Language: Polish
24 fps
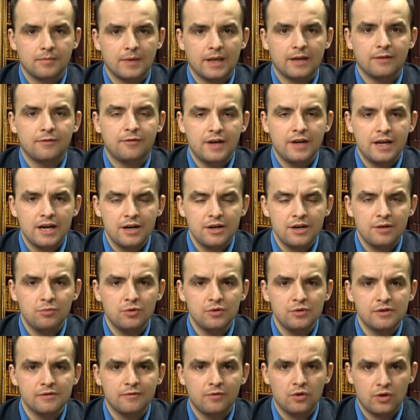
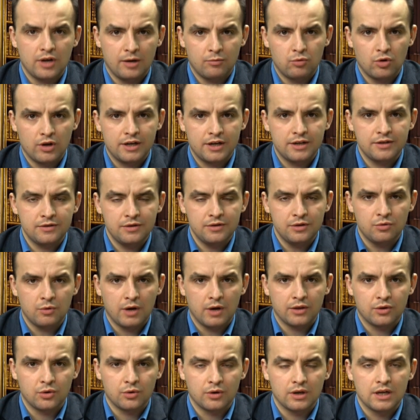Vererebus rebus vocabularis
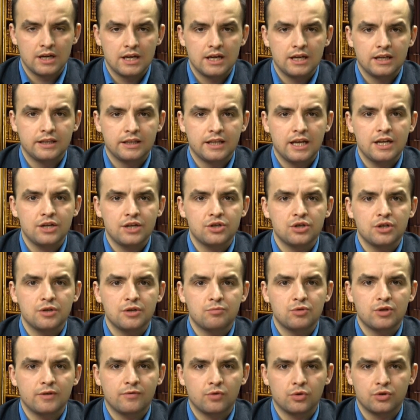tituantur. Należy
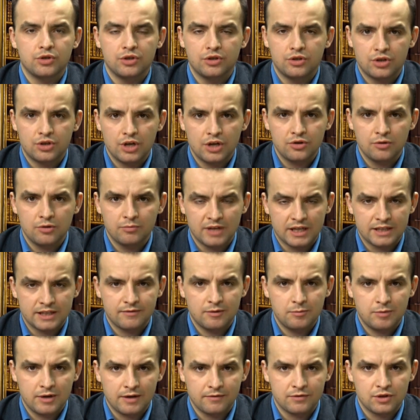przywrócić rzeczom
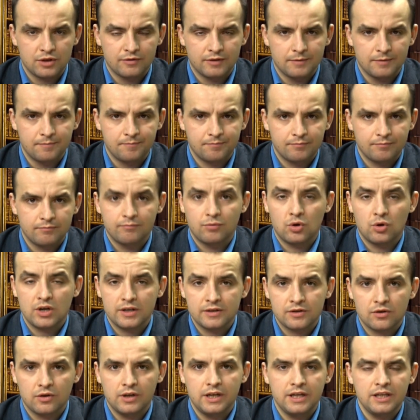nazwy prawdziwe. Po
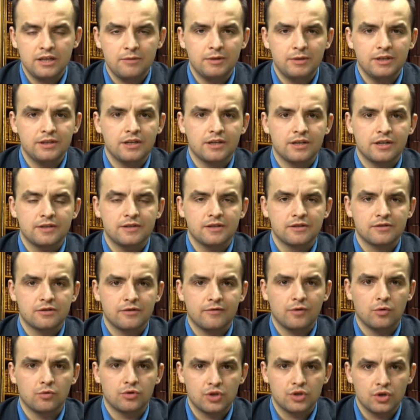raz kolejny będę
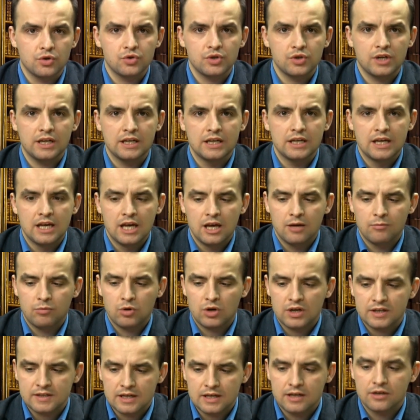recenzował książkę, po
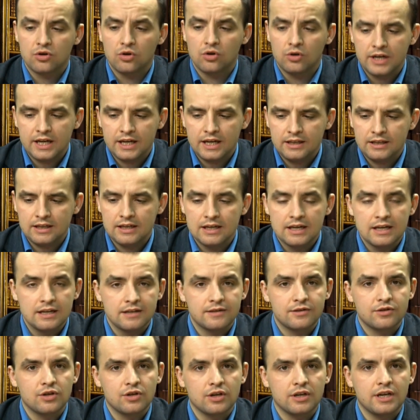raz kolejny
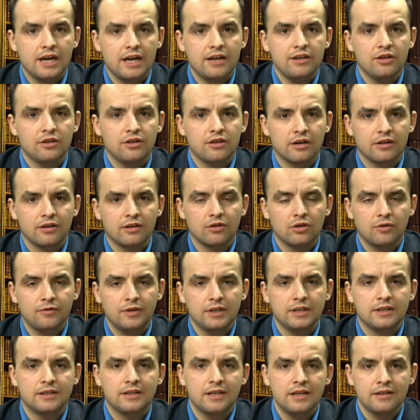z księgarni
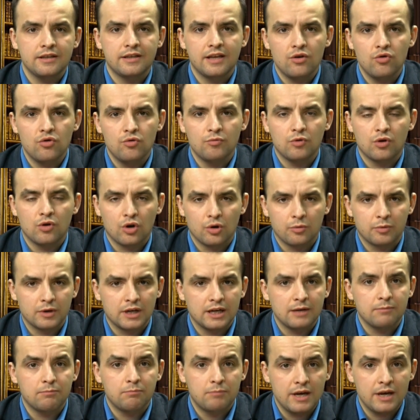internetowej
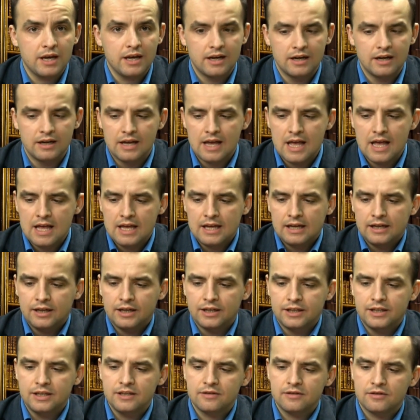tedeum.pl.
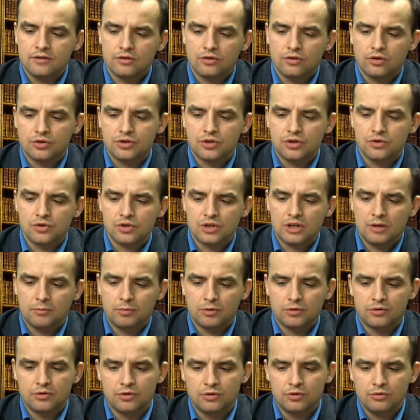Jest to książka
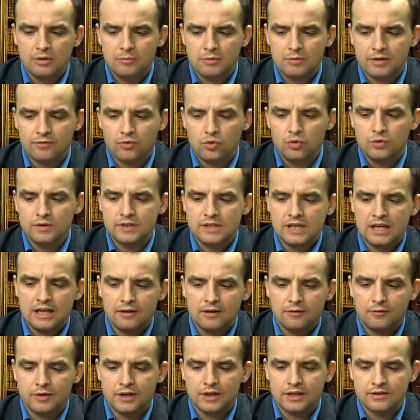pod tytułem Rewolucja
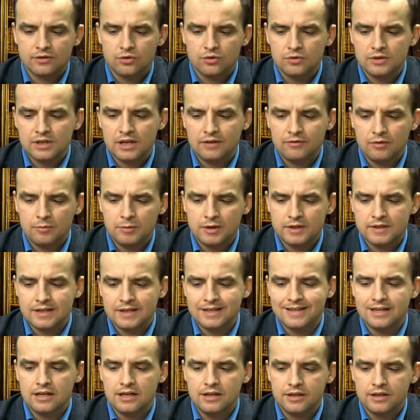francuska wobec
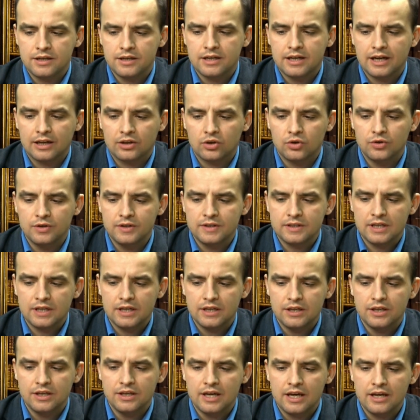religii
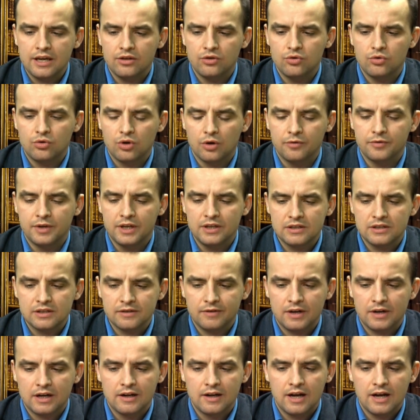katolickiej i jej
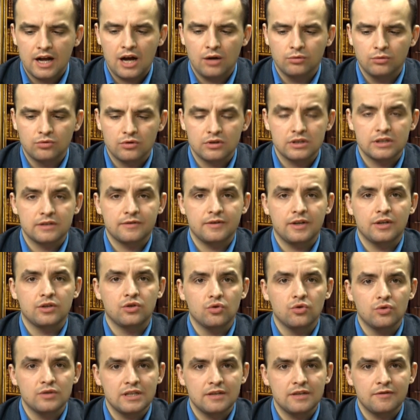duchowieństwa autorstwa
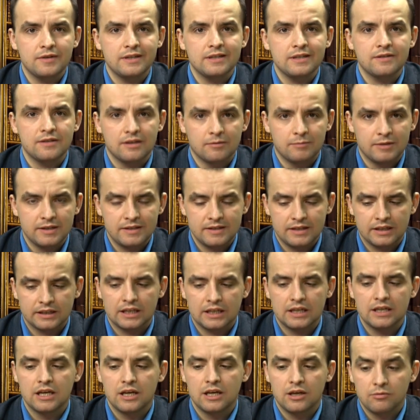Józefa
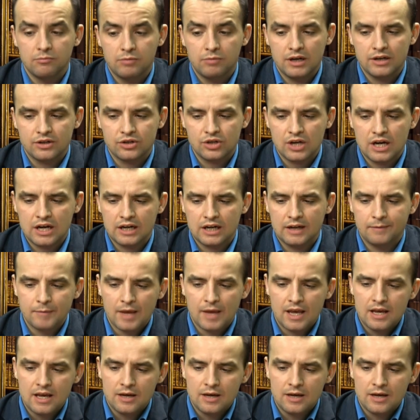Sebastiana Pelczara.